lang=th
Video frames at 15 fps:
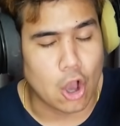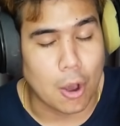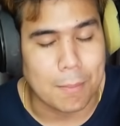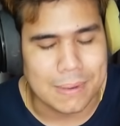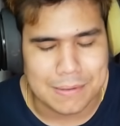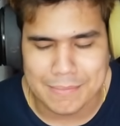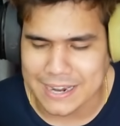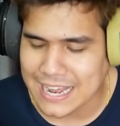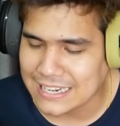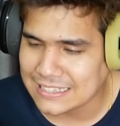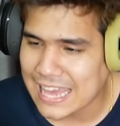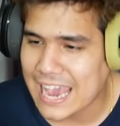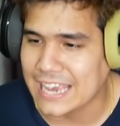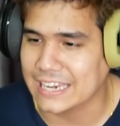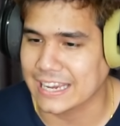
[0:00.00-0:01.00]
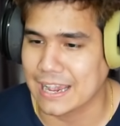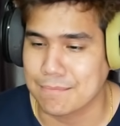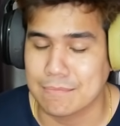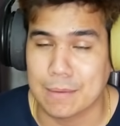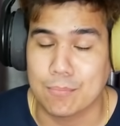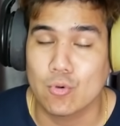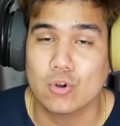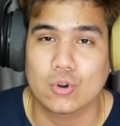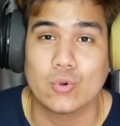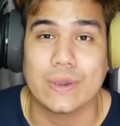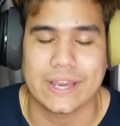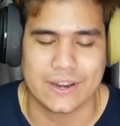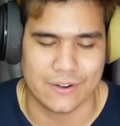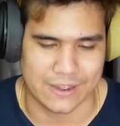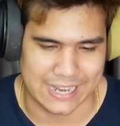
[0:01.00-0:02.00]
คอมเมนต์มาด้านใต้นะครับ มาพูดคุย
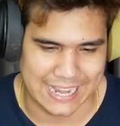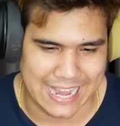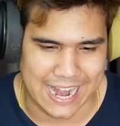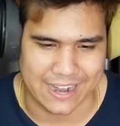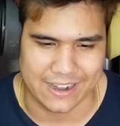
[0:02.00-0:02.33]
กันหน่อยแล้วกั